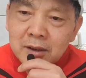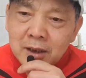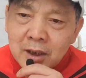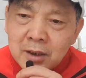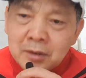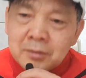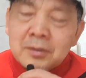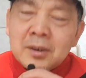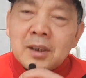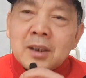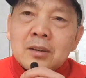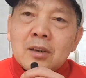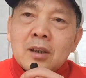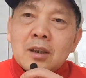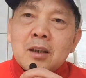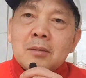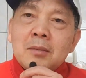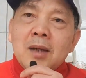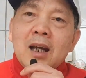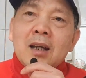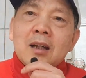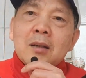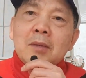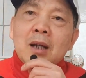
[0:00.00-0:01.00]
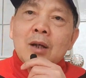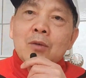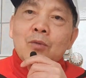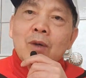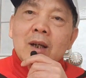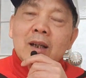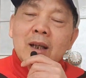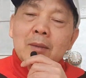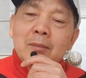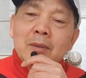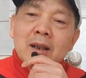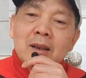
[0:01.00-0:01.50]
nhiều việc cho các bạn các bạn
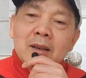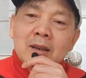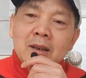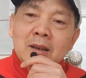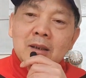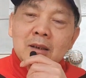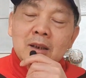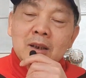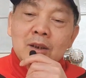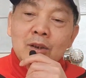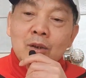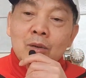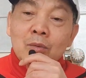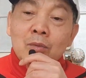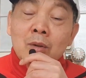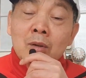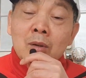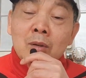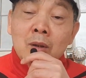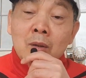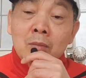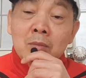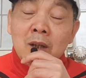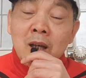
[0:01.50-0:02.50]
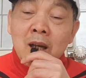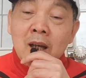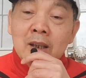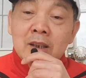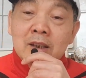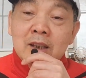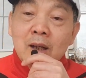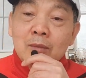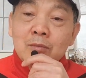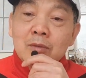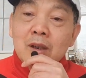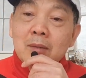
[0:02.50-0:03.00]
qua đây mà đi đi học học nghề
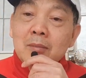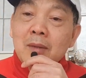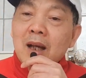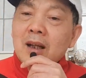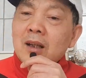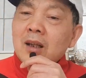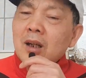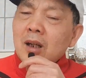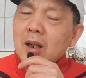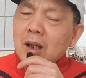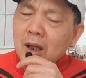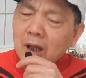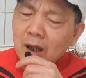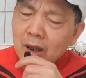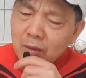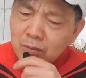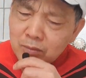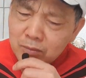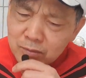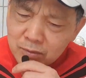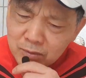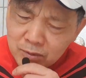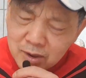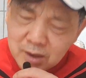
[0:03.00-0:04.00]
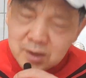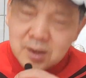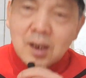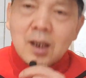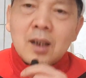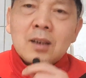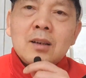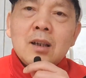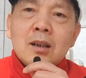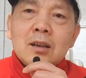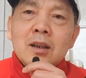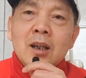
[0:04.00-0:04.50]
xong các bạn không có
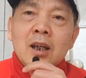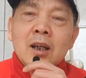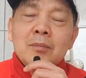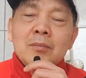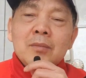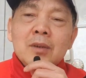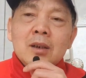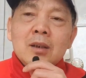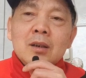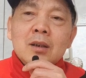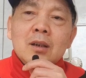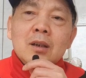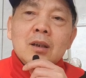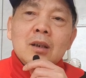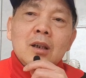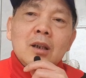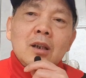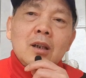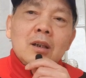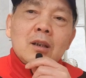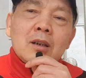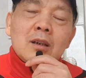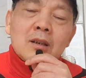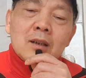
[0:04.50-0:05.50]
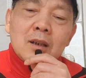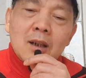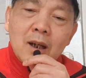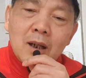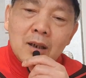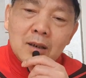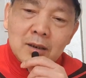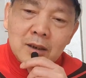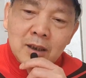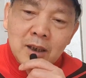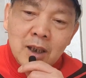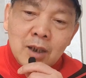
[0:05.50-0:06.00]
sợ thất nghiệp
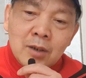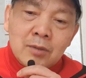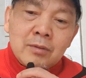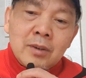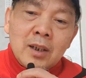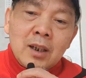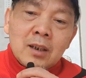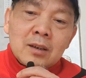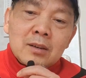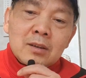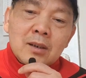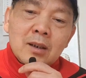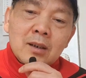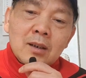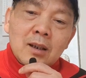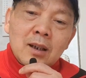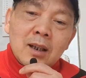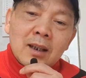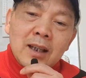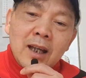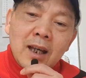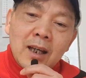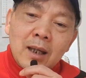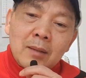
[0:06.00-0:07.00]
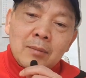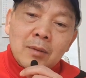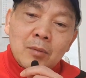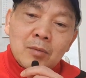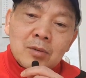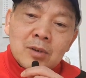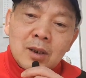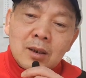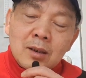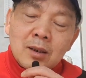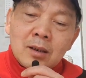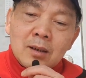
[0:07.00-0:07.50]
rất nhiều việc cho nên là các em học
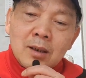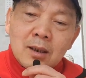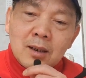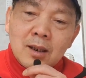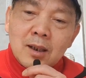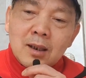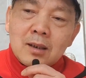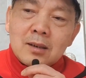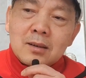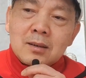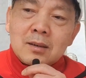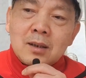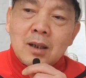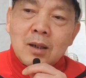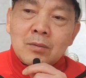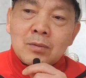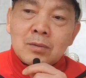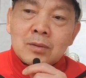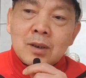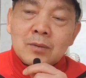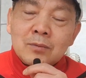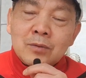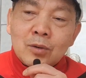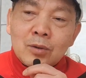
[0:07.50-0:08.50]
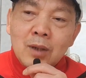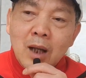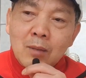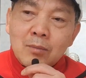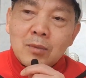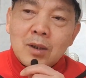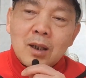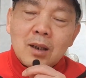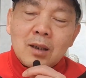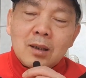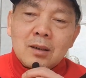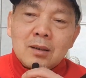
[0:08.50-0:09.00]
sinh ở Đức á học sinh phổ
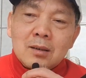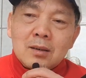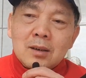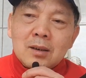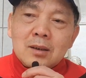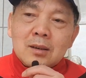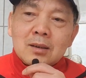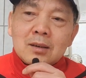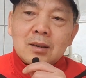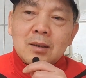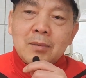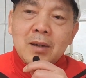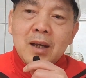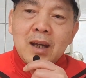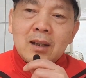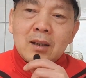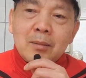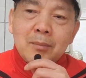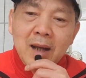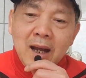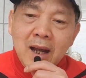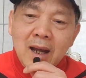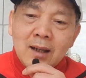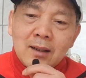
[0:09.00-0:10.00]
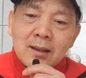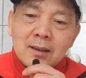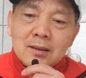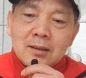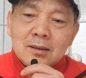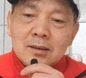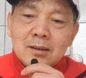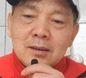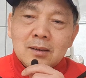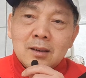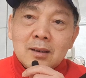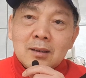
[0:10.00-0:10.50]
thông ấy cấp 2 cấp 3 đấy
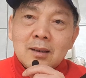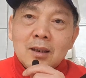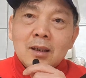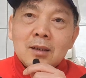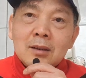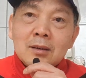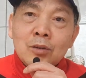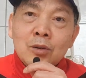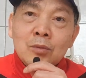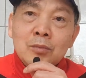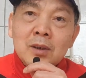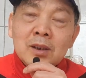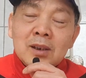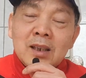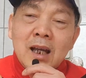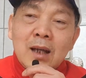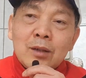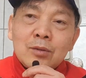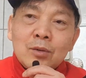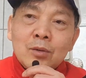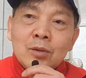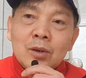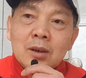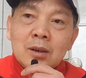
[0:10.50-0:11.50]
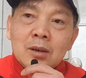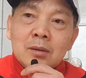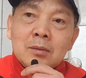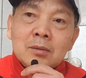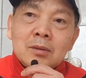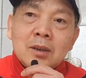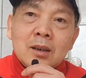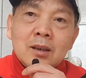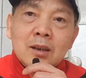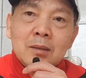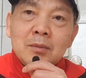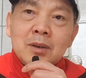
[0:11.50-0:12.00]
lớn lớn đủ 16 tuổi ờ,
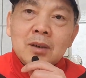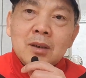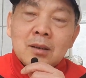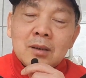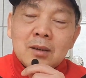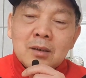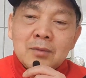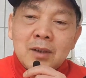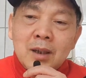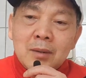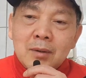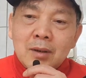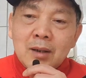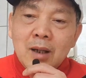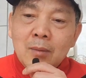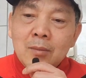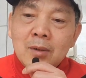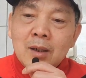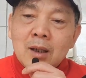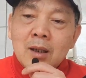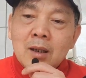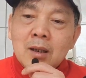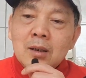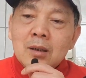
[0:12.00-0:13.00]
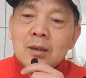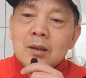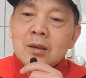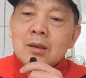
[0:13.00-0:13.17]
trở lên mới được ờ, phép lao động ha